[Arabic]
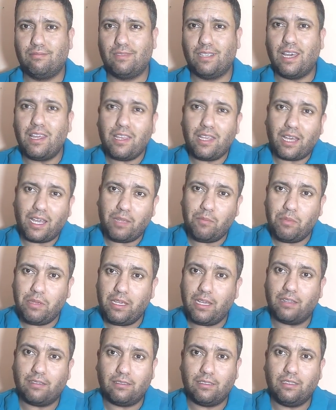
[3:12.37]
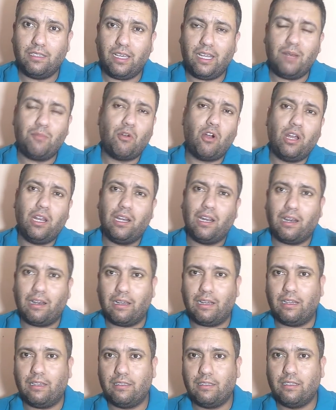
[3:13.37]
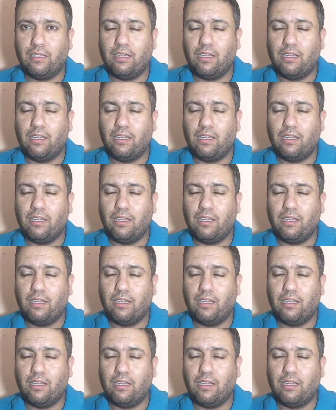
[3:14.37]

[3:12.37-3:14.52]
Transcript: هذه غيبيات يعلمها الا الله